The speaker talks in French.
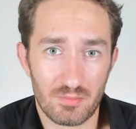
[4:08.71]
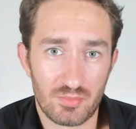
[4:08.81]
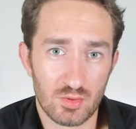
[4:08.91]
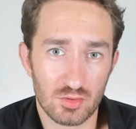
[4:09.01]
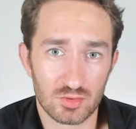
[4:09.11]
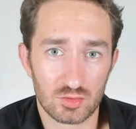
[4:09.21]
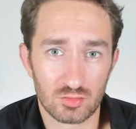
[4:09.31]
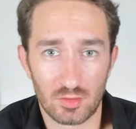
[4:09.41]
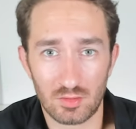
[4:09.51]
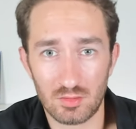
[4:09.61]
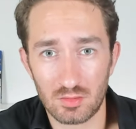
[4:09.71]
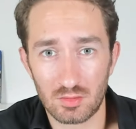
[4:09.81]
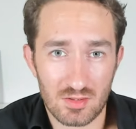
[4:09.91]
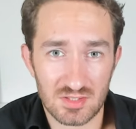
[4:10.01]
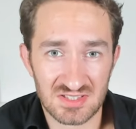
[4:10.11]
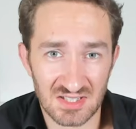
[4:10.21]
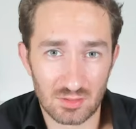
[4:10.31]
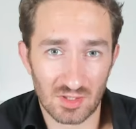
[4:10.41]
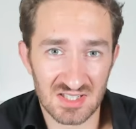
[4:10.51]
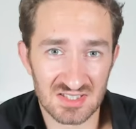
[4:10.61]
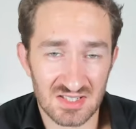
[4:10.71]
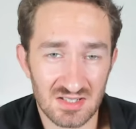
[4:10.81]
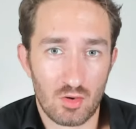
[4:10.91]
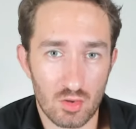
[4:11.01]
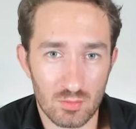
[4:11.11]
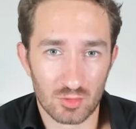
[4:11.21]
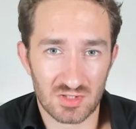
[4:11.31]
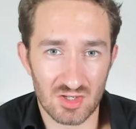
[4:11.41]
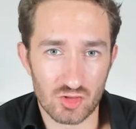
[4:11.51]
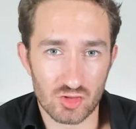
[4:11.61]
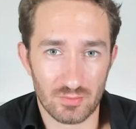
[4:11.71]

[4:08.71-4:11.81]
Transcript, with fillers: pour souvent sécuriser le montage.